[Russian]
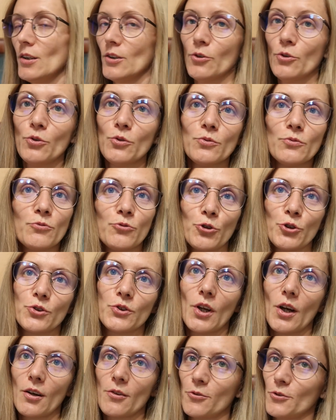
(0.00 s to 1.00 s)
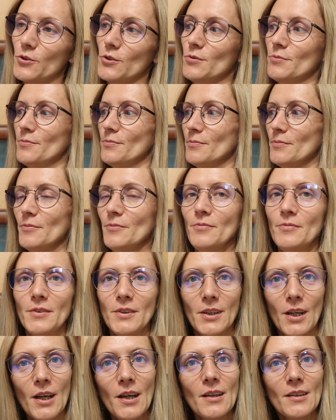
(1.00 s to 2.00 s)
Ну, вот так
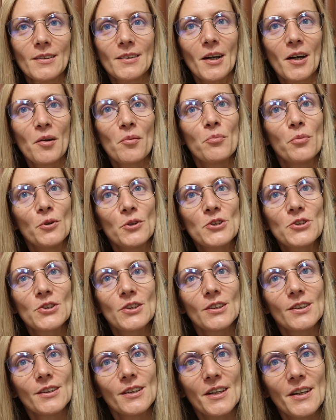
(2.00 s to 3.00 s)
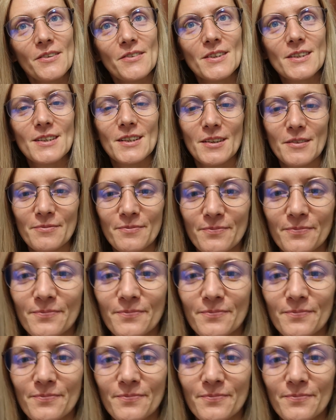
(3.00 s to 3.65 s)
вот. Ей так больше нравится.